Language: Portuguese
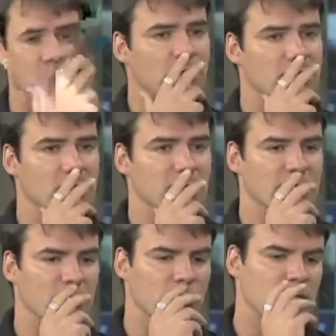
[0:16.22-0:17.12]
Janeiro se,
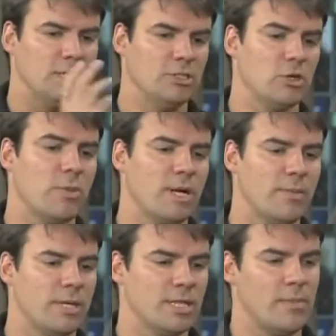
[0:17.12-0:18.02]
se encontra desde
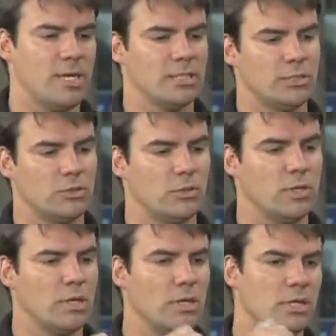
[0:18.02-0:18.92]
Copacabana até a Barra da
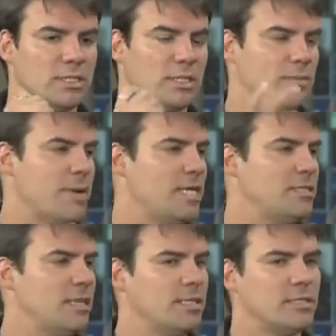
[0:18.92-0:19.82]
Tijuca, já tem mais
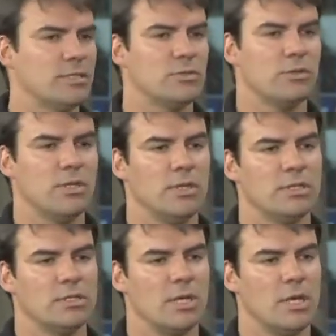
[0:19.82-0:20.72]
de 10
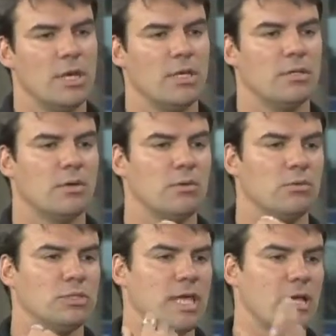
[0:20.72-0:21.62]
assessorias.
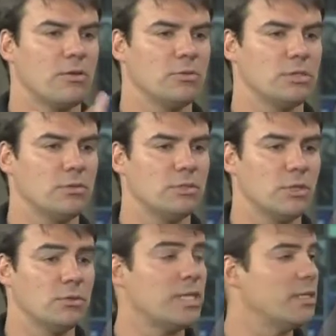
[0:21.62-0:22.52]
Então, os técnicos estão
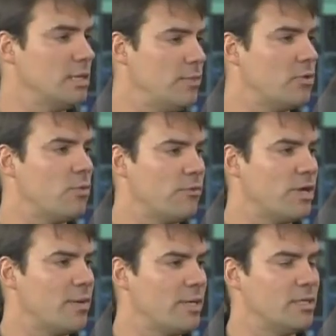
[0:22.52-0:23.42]
usando o stand-up como
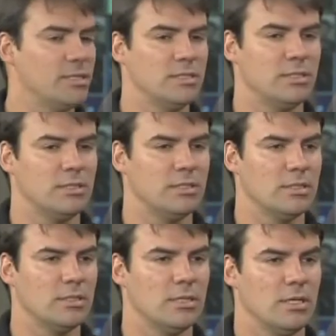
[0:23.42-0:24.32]
ferramenta
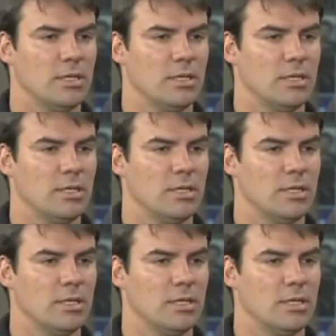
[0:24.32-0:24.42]
de